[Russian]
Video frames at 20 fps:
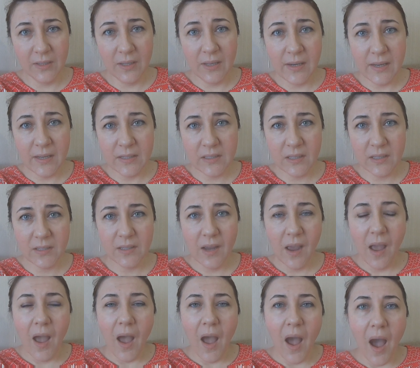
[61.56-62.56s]
нарезать,
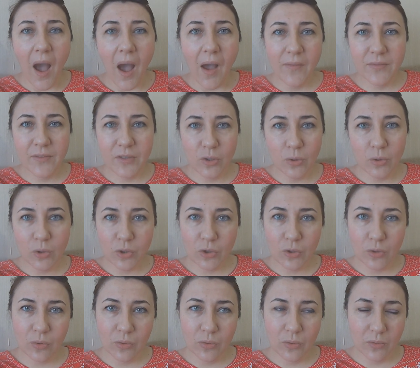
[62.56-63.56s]
а все,
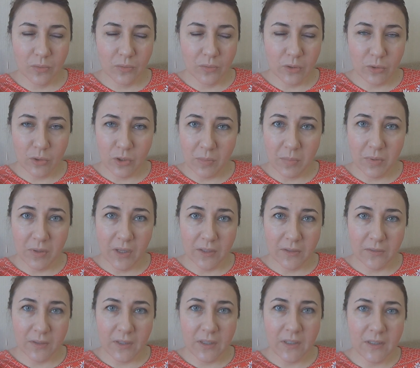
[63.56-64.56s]
что нужно было
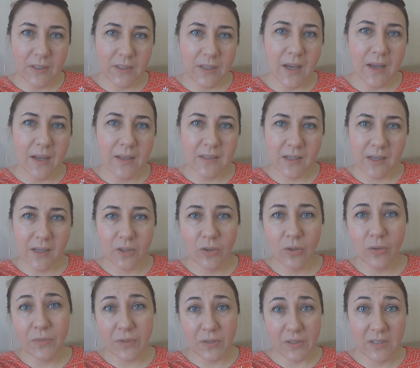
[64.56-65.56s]
отварить, я
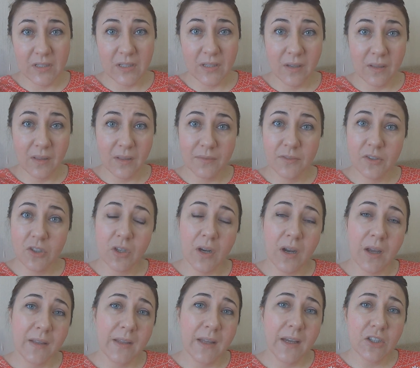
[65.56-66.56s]
заготовки сделала
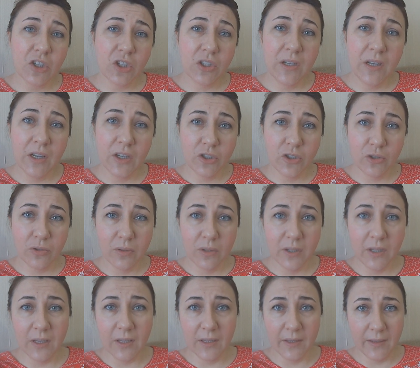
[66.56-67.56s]
вчера, даже для
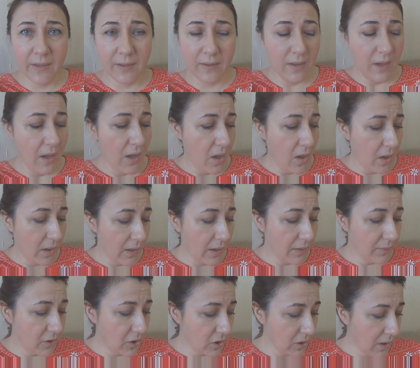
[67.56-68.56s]
жюльена.
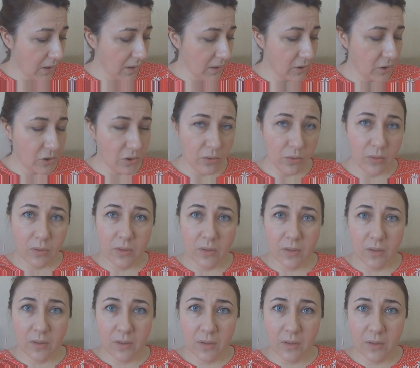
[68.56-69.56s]
Я вчера еще
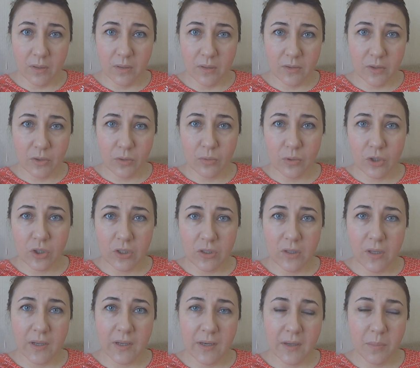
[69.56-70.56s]
э,
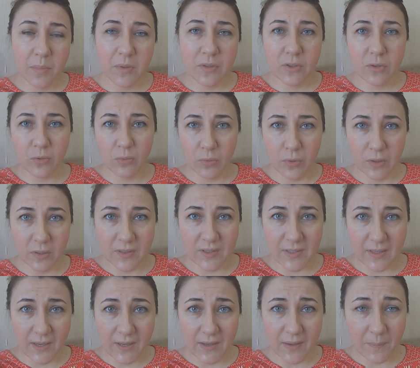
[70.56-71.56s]
стушила грибы с
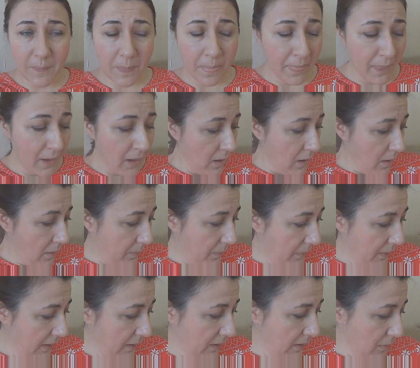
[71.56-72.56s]
курицей.
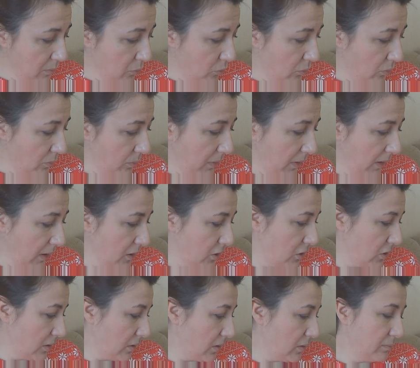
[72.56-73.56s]
Поэтому пока
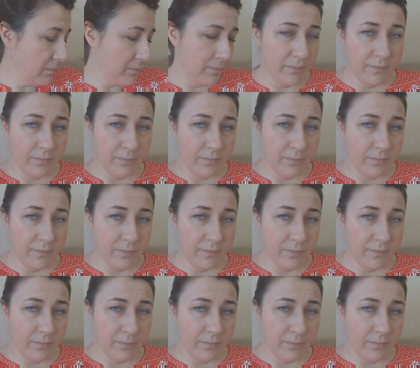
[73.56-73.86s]
что